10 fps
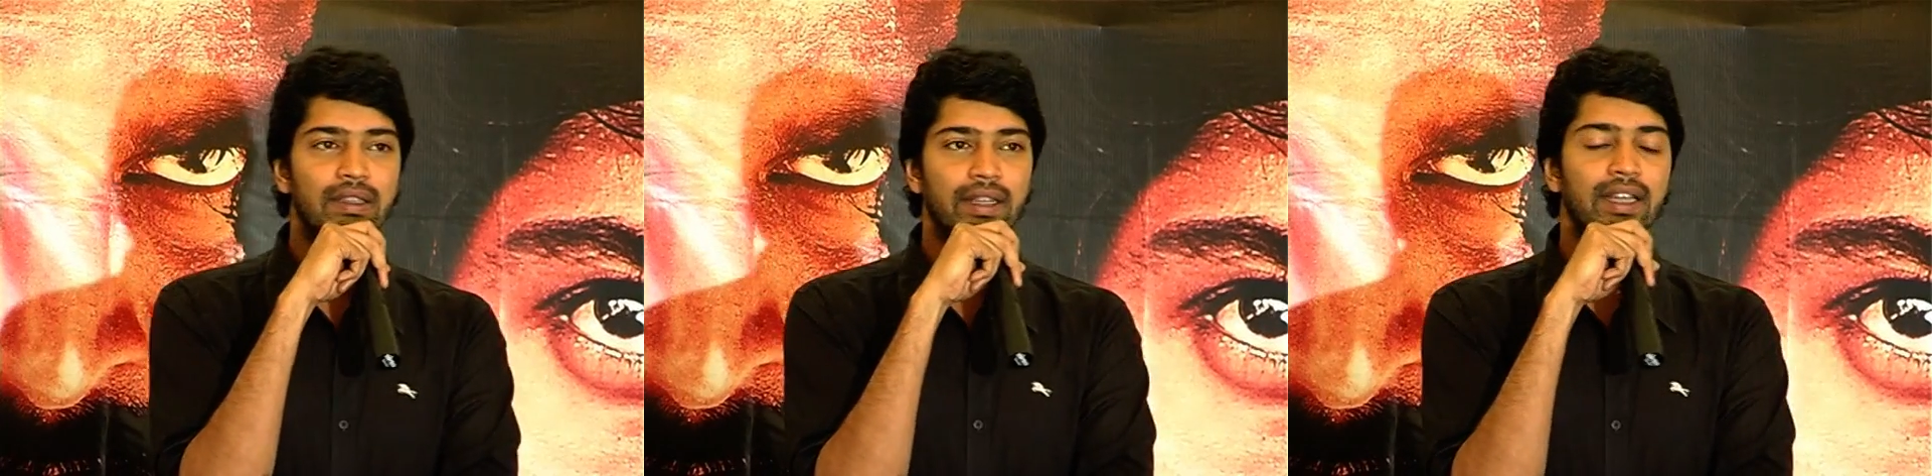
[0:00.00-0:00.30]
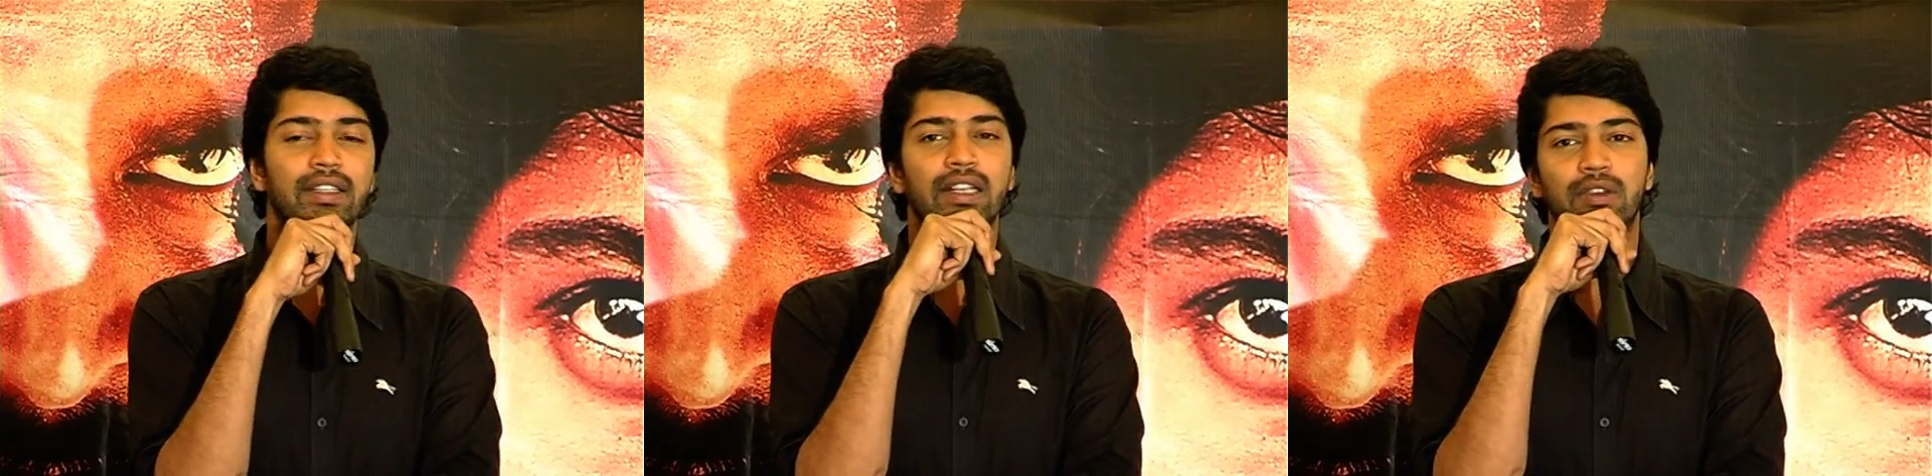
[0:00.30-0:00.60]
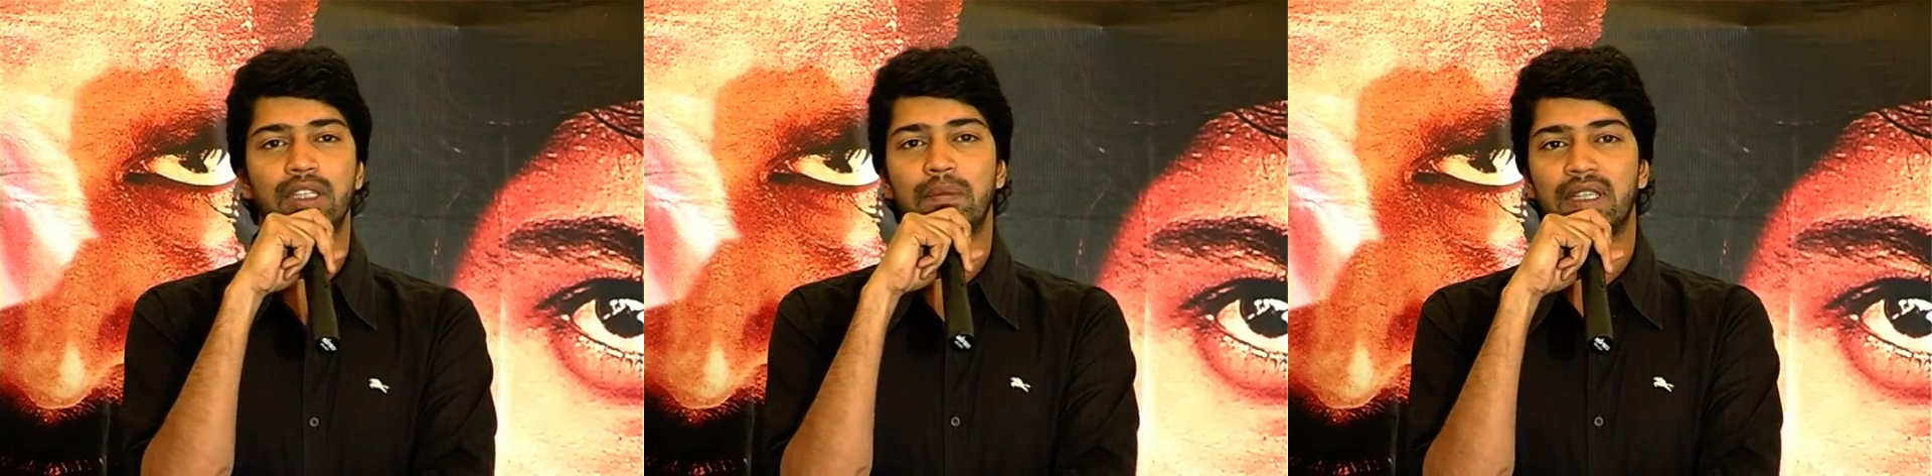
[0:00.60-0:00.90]
దాని
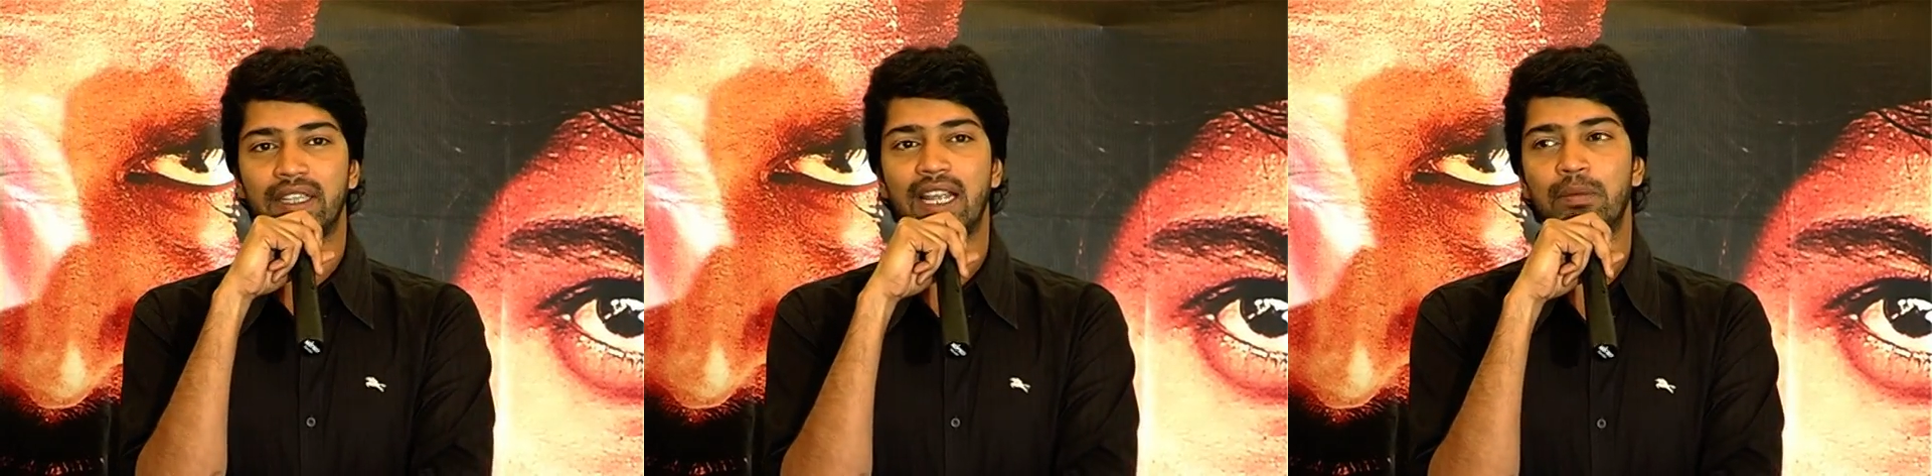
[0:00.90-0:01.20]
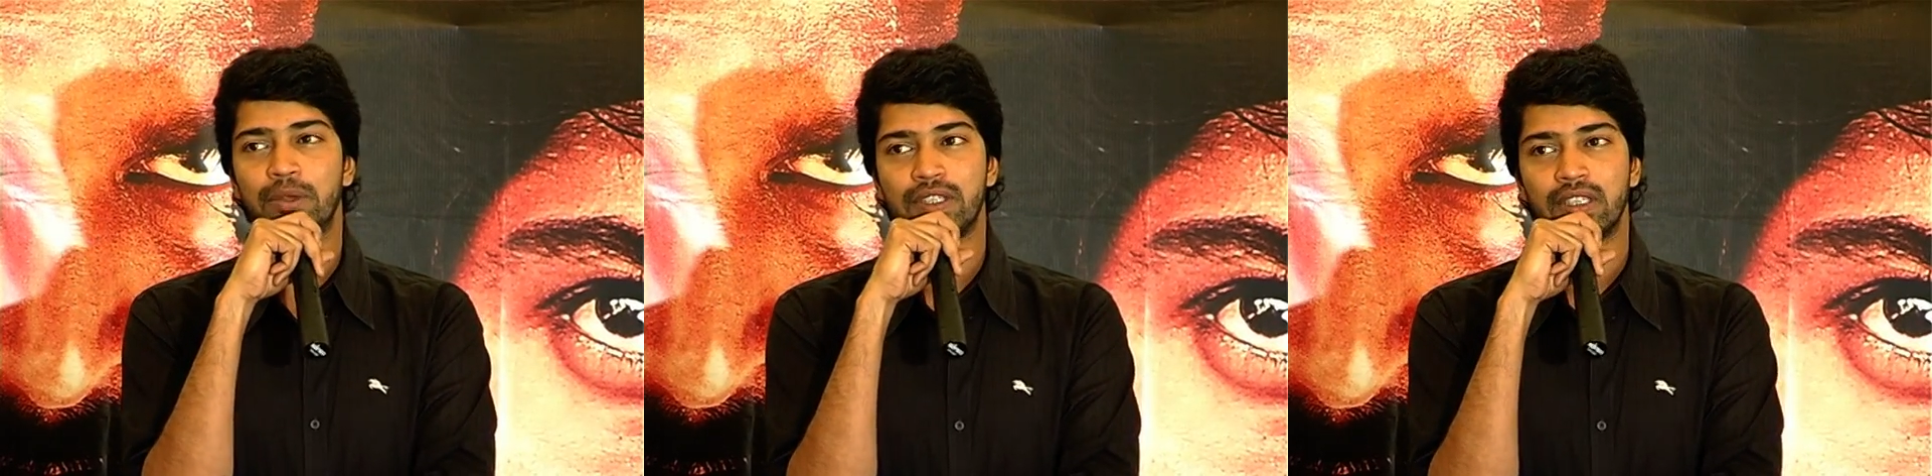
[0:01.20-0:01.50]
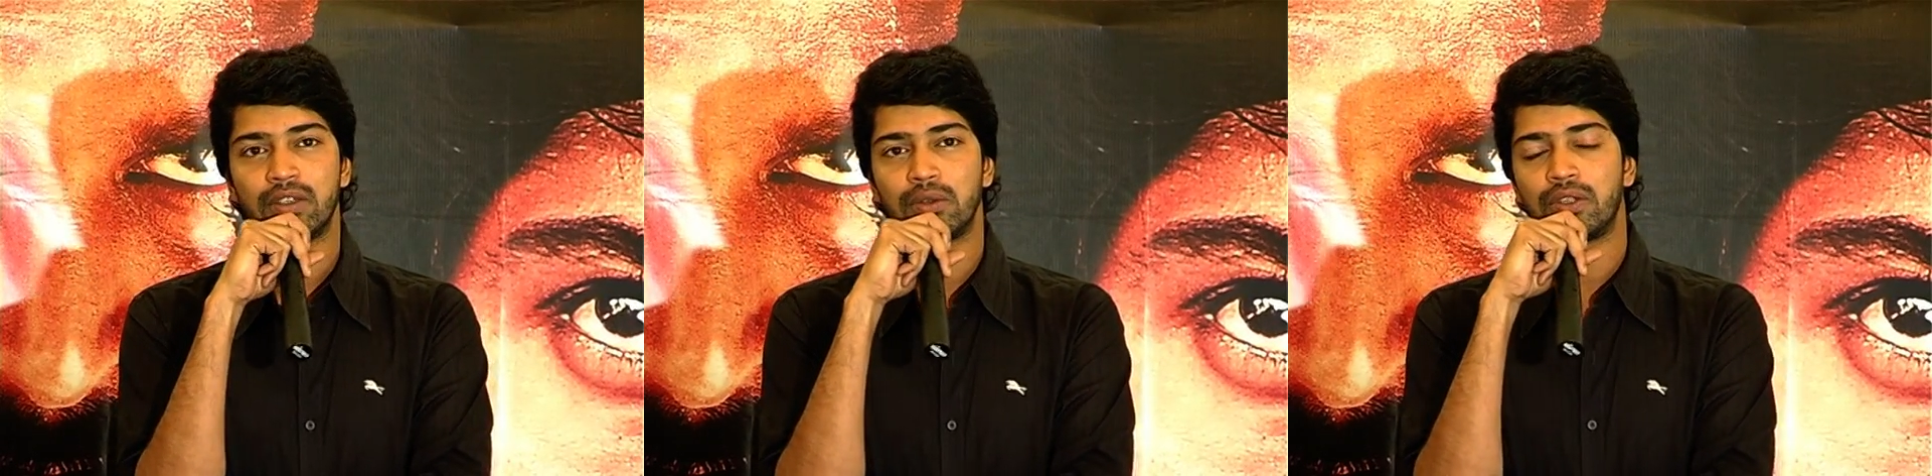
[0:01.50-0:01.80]
తర్వాత పెద్ద గ్యాప్
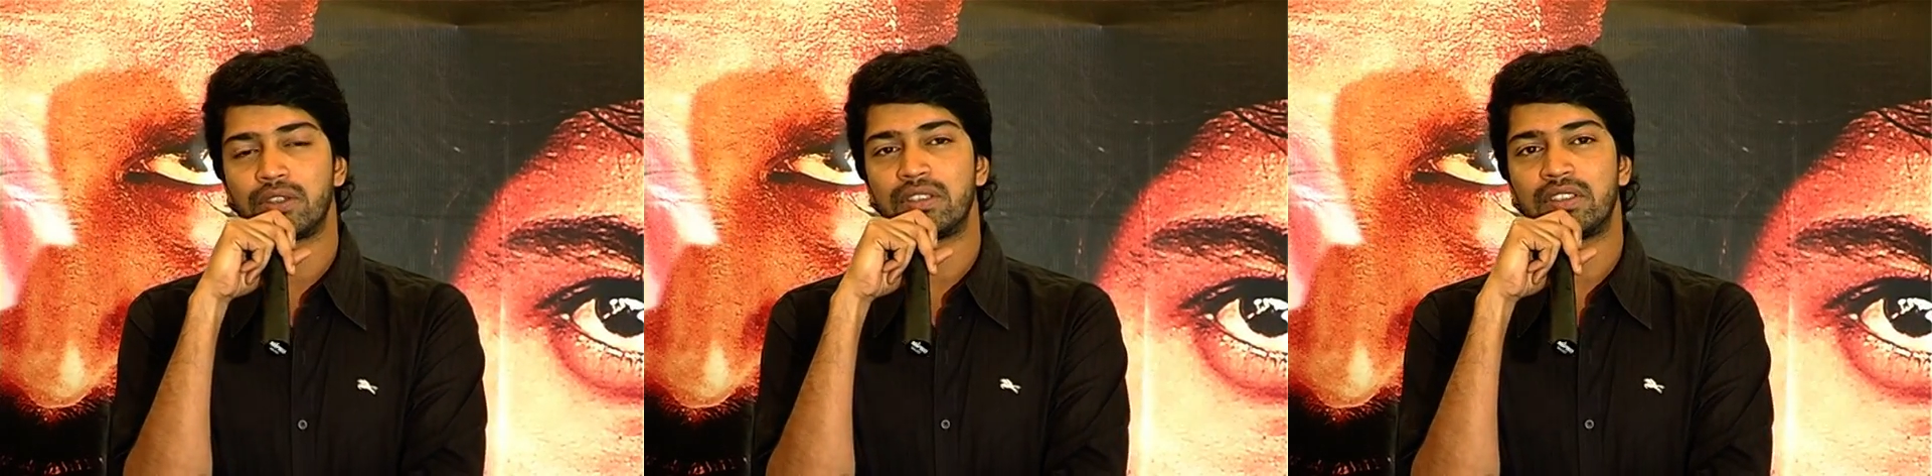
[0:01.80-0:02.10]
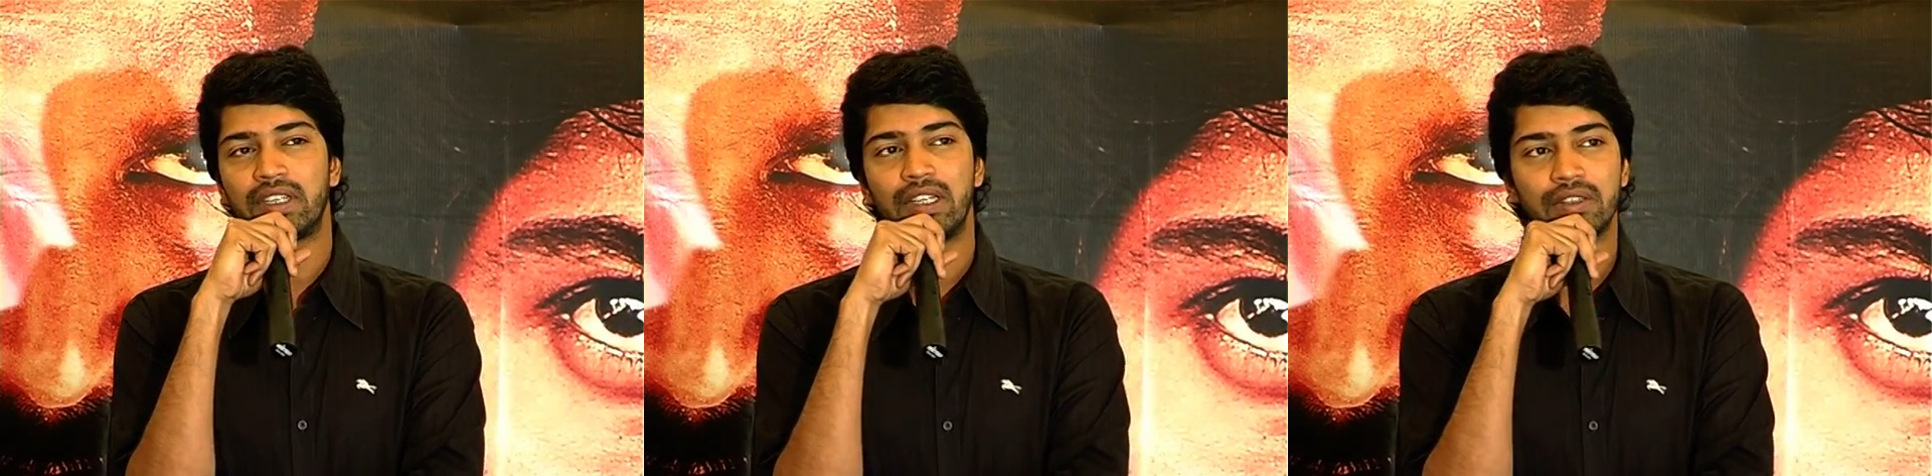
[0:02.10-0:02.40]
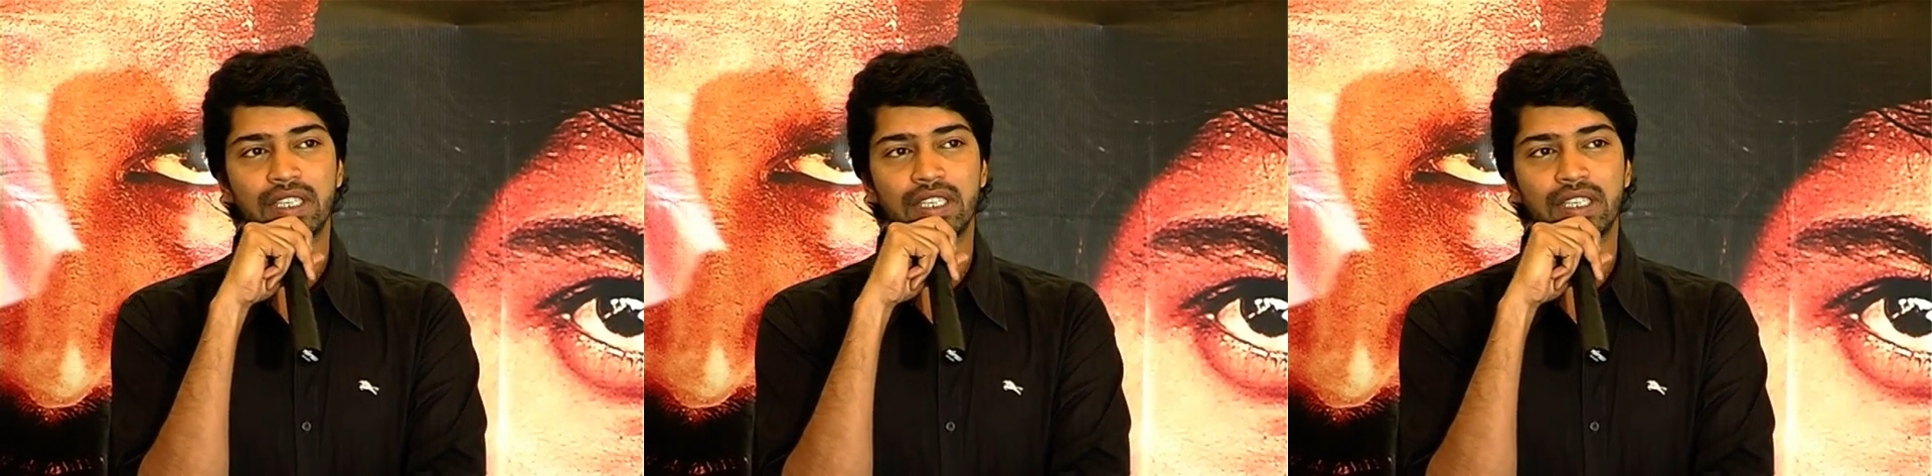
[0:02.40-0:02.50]
వచ్చిందండి టూ థౌజండ్ త్రీలో